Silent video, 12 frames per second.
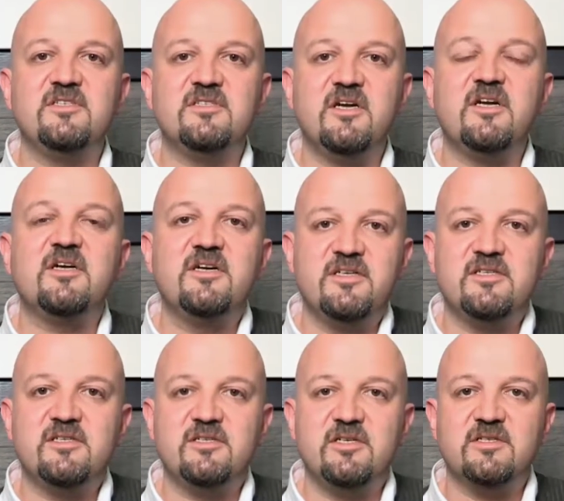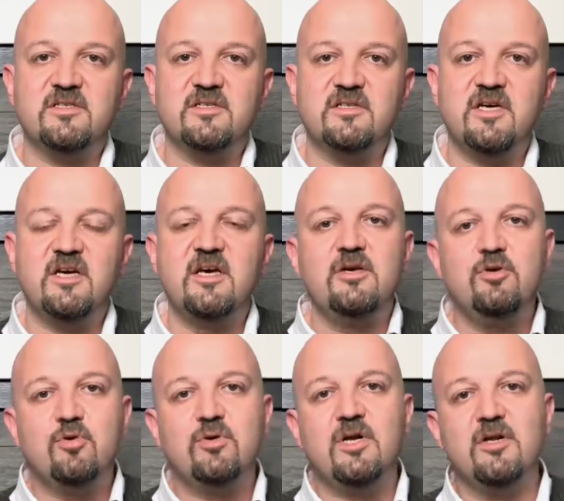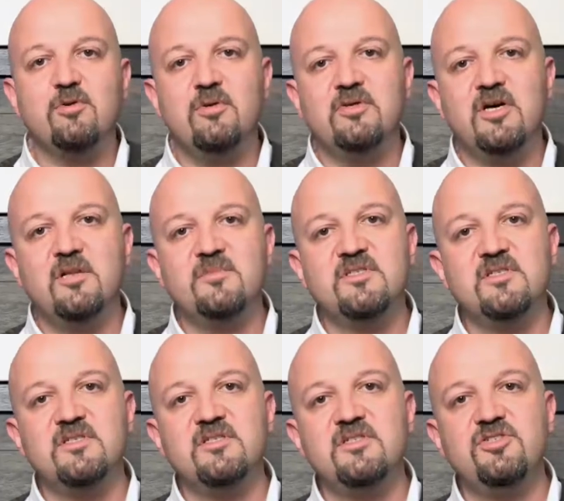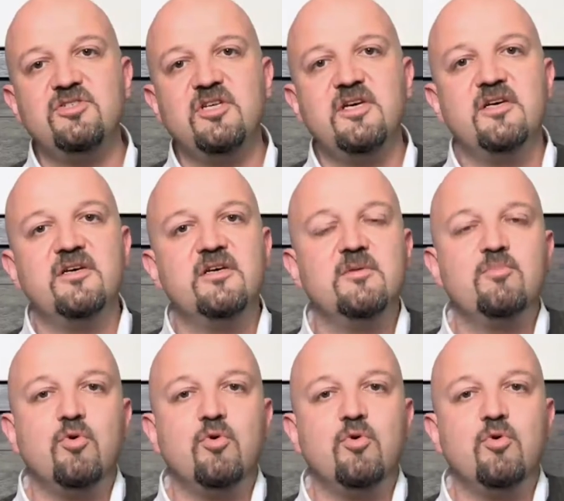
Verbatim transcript: SARA krizi sırasında yoğun alkolde almışsanız işte e,